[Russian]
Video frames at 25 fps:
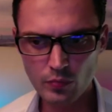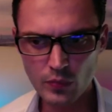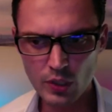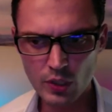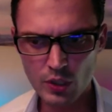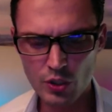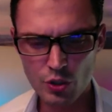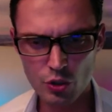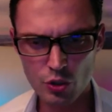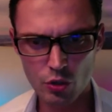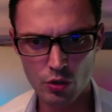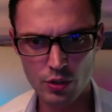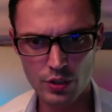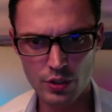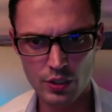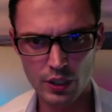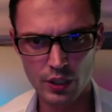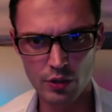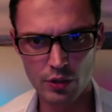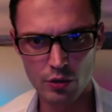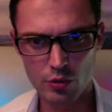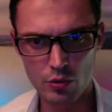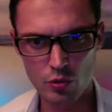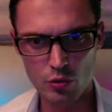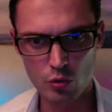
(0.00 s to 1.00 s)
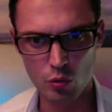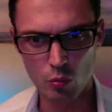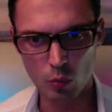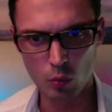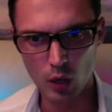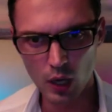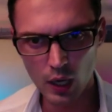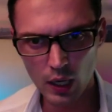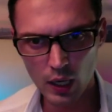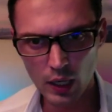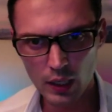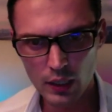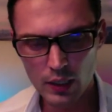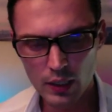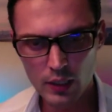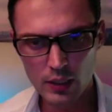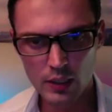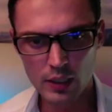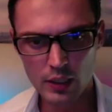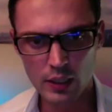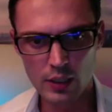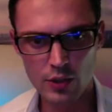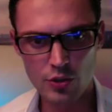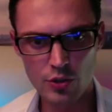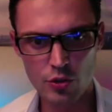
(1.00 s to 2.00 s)
что он сойдет с ума,
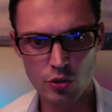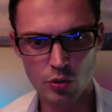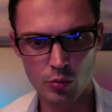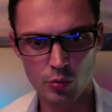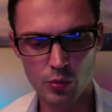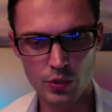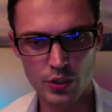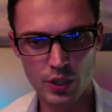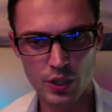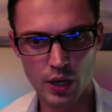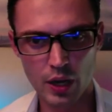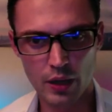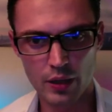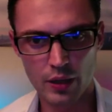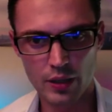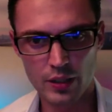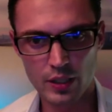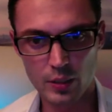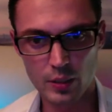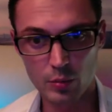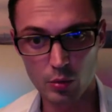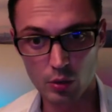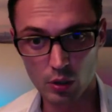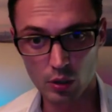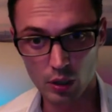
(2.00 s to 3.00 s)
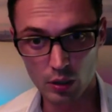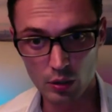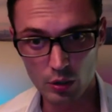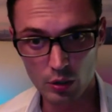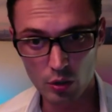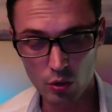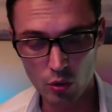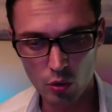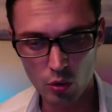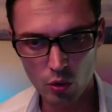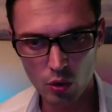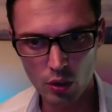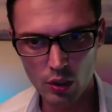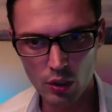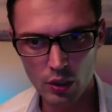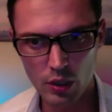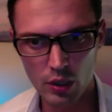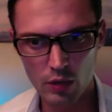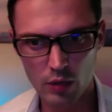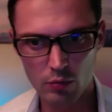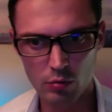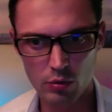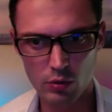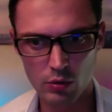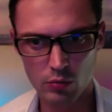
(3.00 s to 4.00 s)
или что он потеряет над собой контроль, или
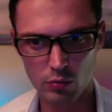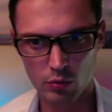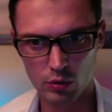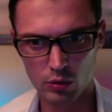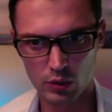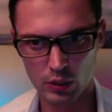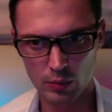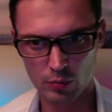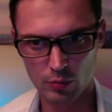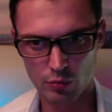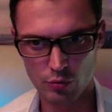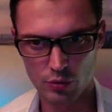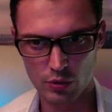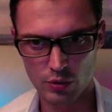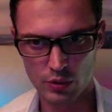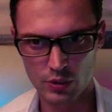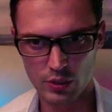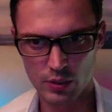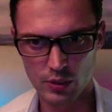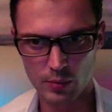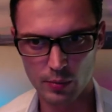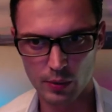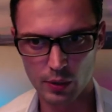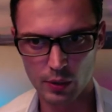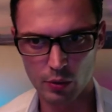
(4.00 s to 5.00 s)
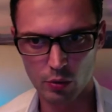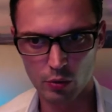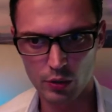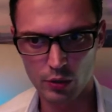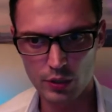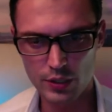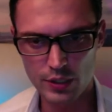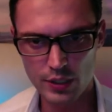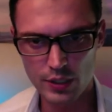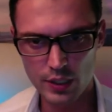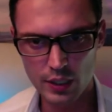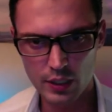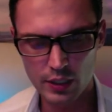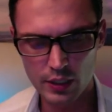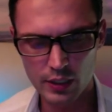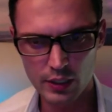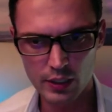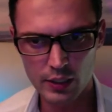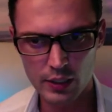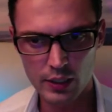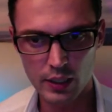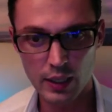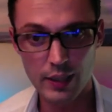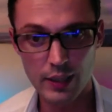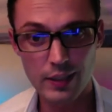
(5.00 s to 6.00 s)
вот-вот там что-то плохое
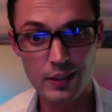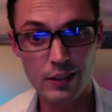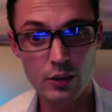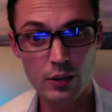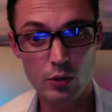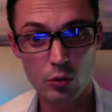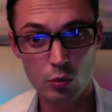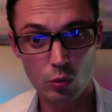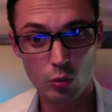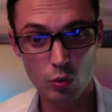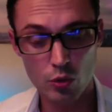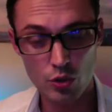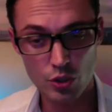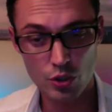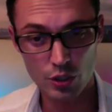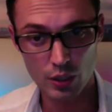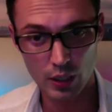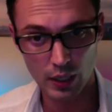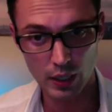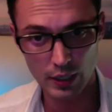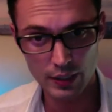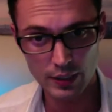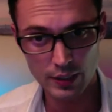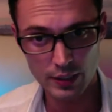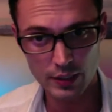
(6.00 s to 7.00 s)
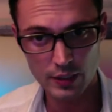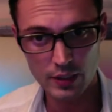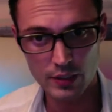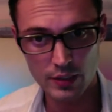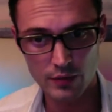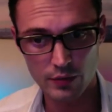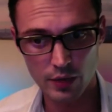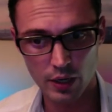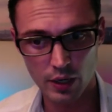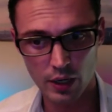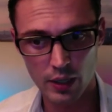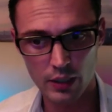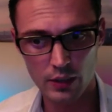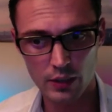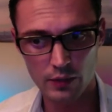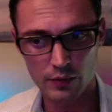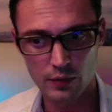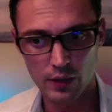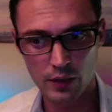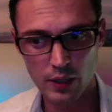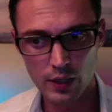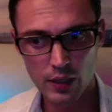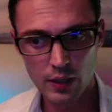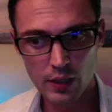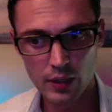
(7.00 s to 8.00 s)
сделает, это тоже один из вариантов
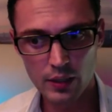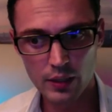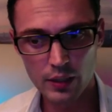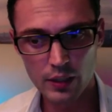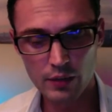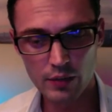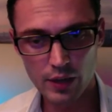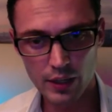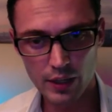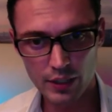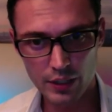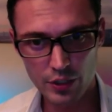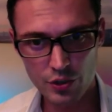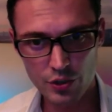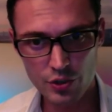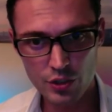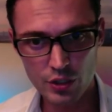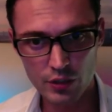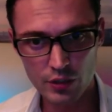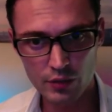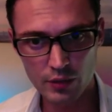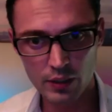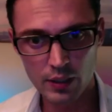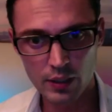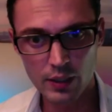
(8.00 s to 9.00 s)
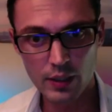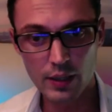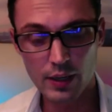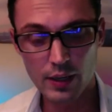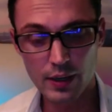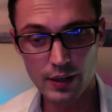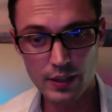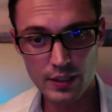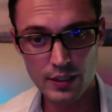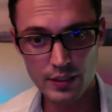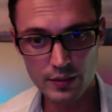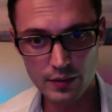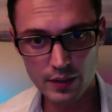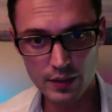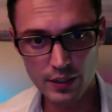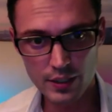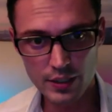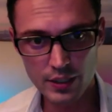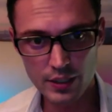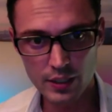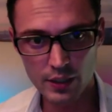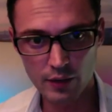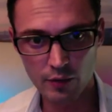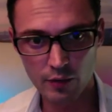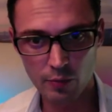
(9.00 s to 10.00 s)
невротического
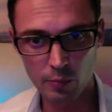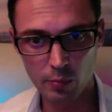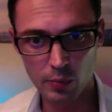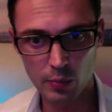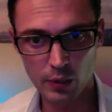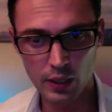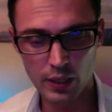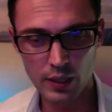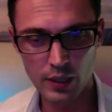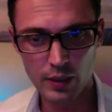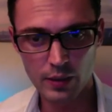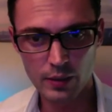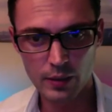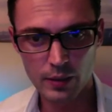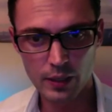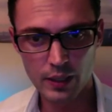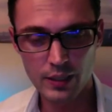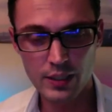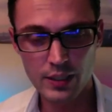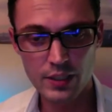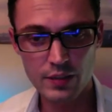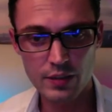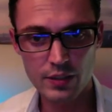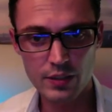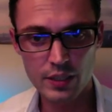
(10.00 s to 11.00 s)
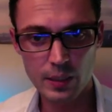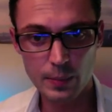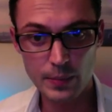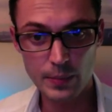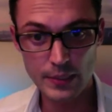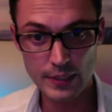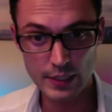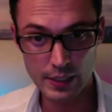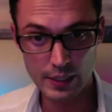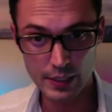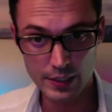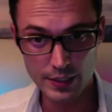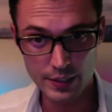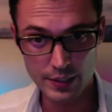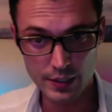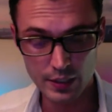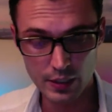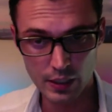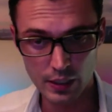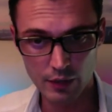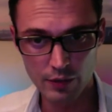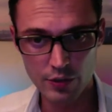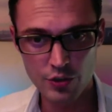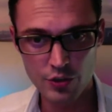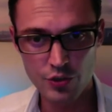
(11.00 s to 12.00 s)
развития в плане, это называется обсессии,
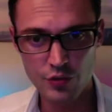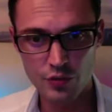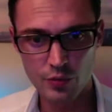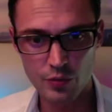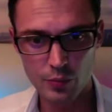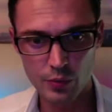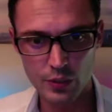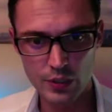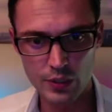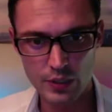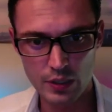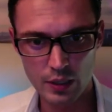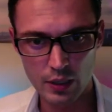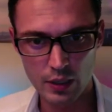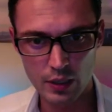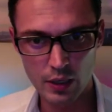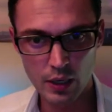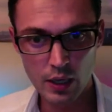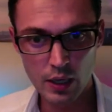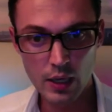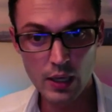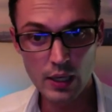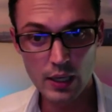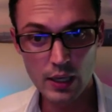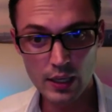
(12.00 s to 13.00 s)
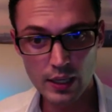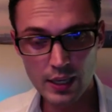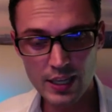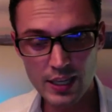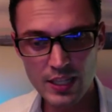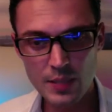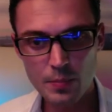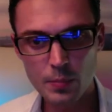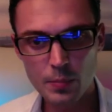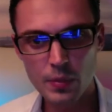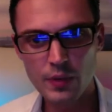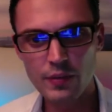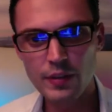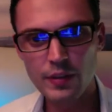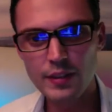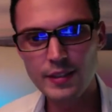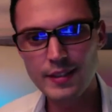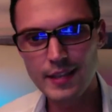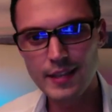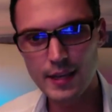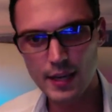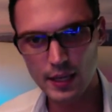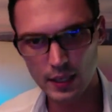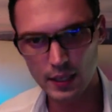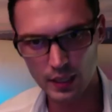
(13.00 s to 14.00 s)
навязчивой мысли. И есть
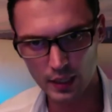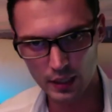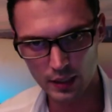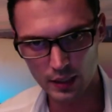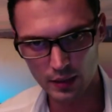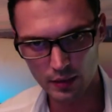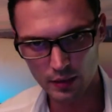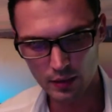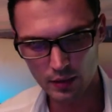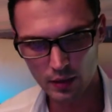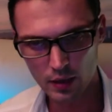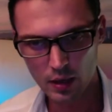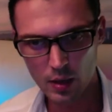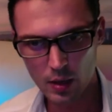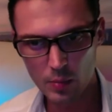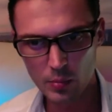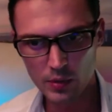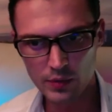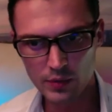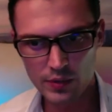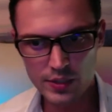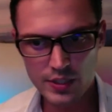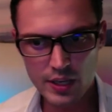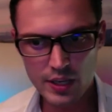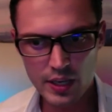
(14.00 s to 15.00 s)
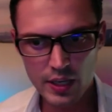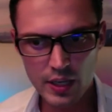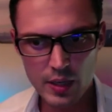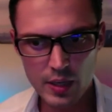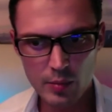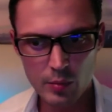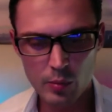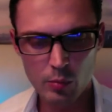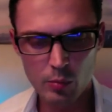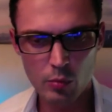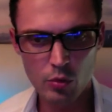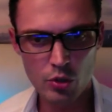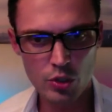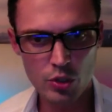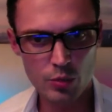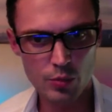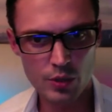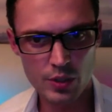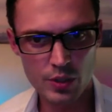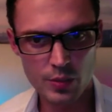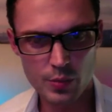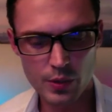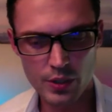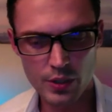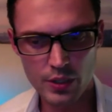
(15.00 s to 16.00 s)
поведение. Поведение мы можем
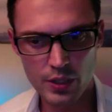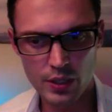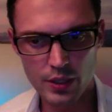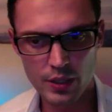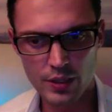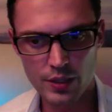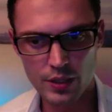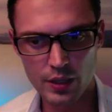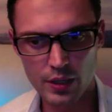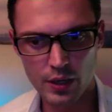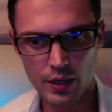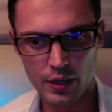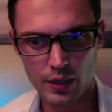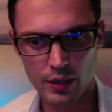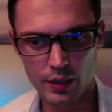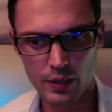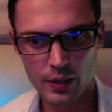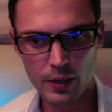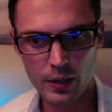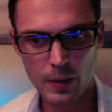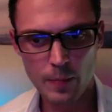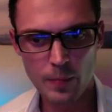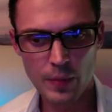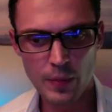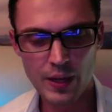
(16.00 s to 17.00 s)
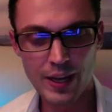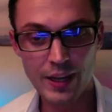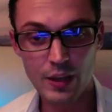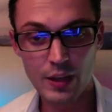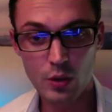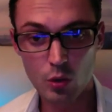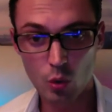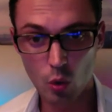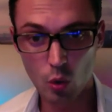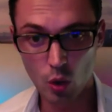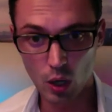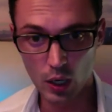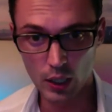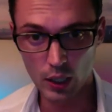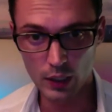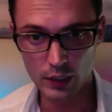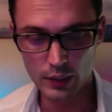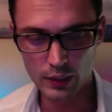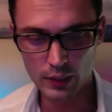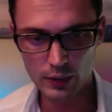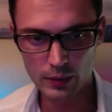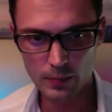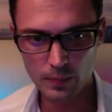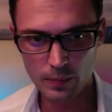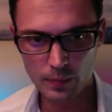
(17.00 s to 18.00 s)
распределить как
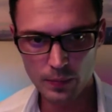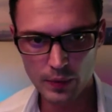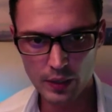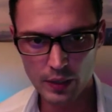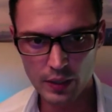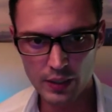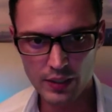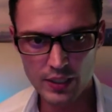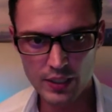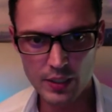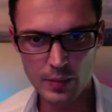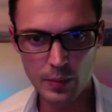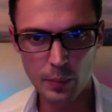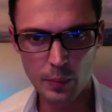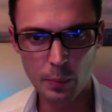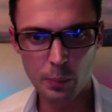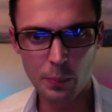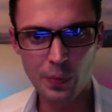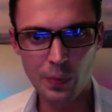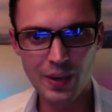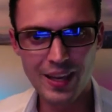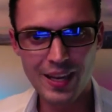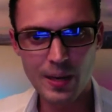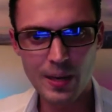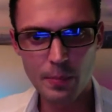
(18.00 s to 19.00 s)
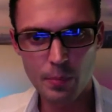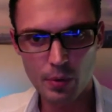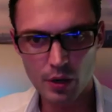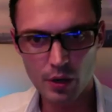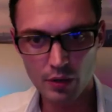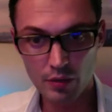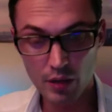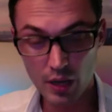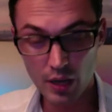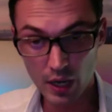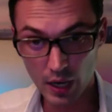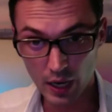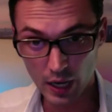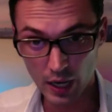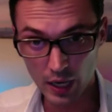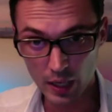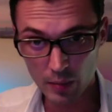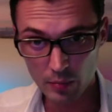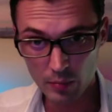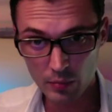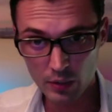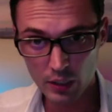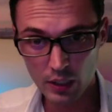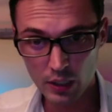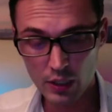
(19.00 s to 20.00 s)
ритуалы, где мы
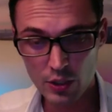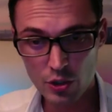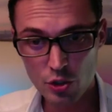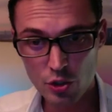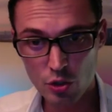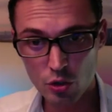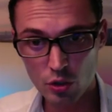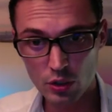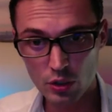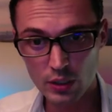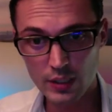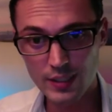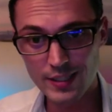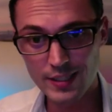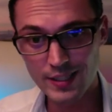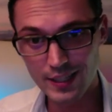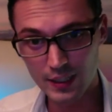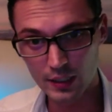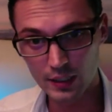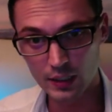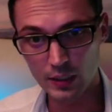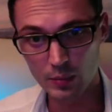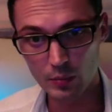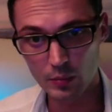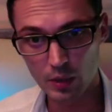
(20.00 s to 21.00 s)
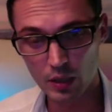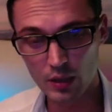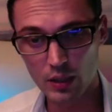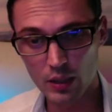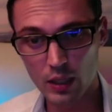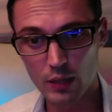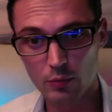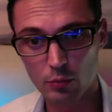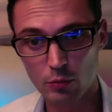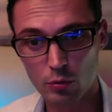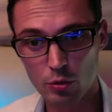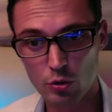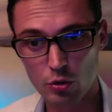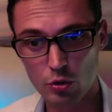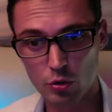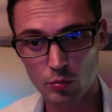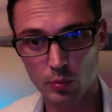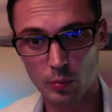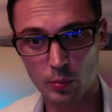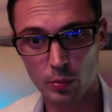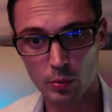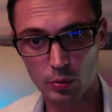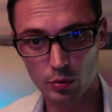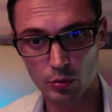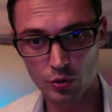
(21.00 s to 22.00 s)
перепроверяем или что-то делаем для того, чтобы
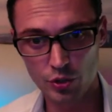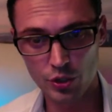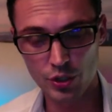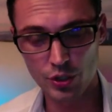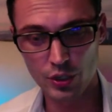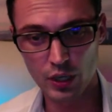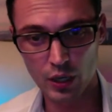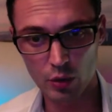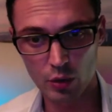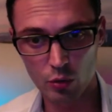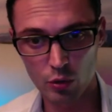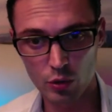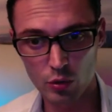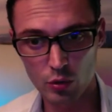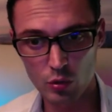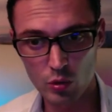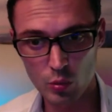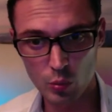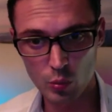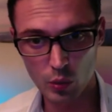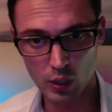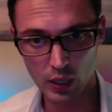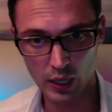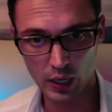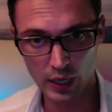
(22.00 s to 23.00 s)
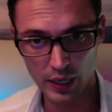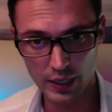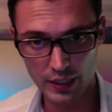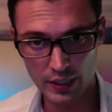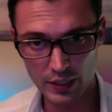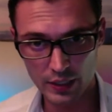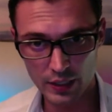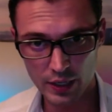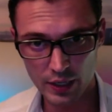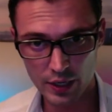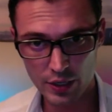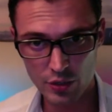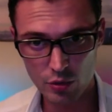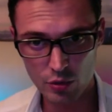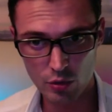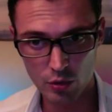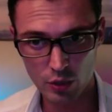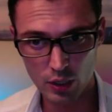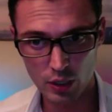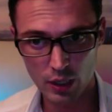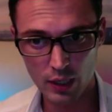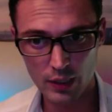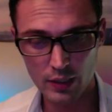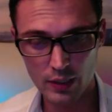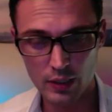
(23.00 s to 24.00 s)
получить какой-то успокоительный
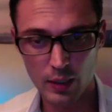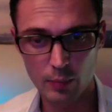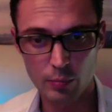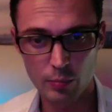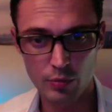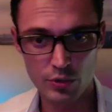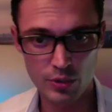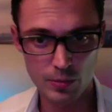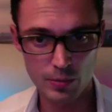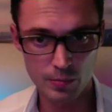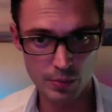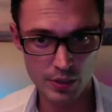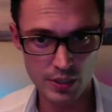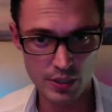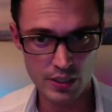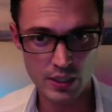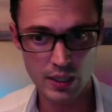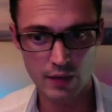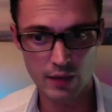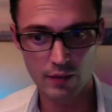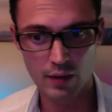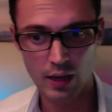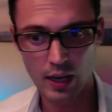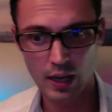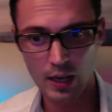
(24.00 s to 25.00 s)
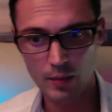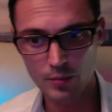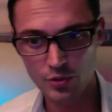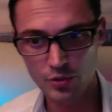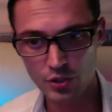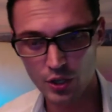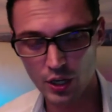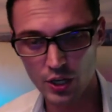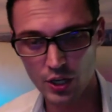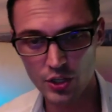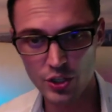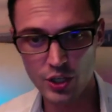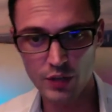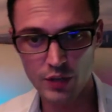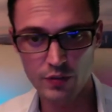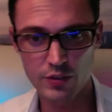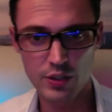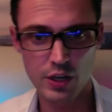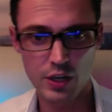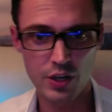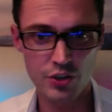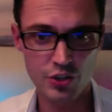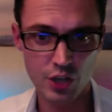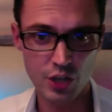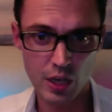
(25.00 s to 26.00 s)
результат. Допустим, переставляем чашки,
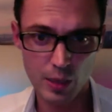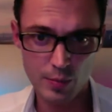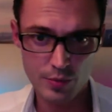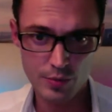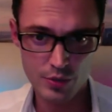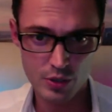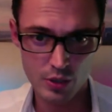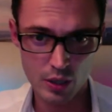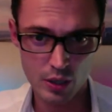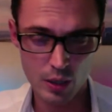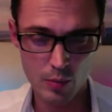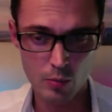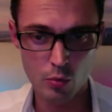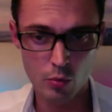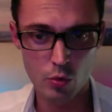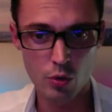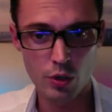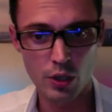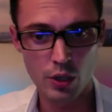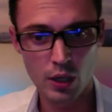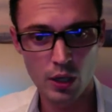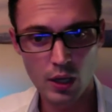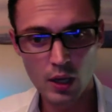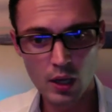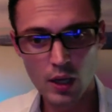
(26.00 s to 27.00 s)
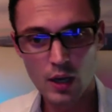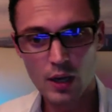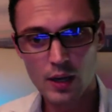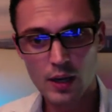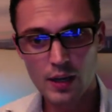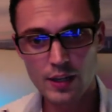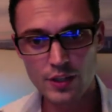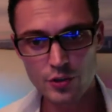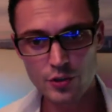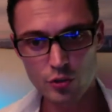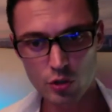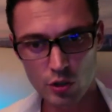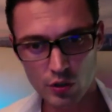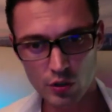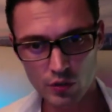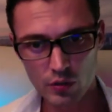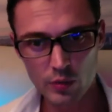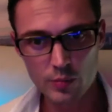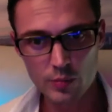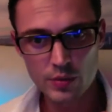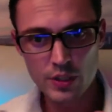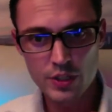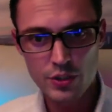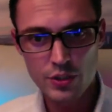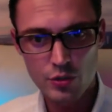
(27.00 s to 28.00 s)
возвращаемся домой, расстегиваем,
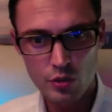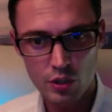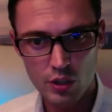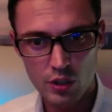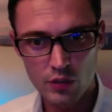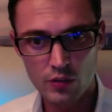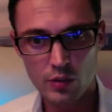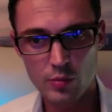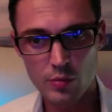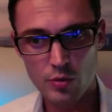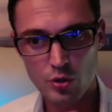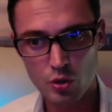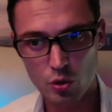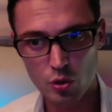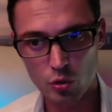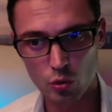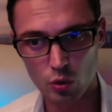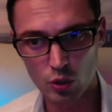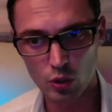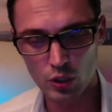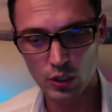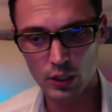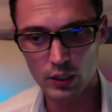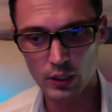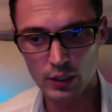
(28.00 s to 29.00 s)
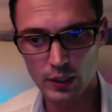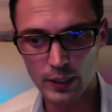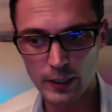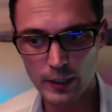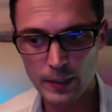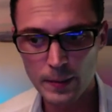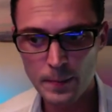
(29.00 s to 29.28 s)
застегиваем что-то, да,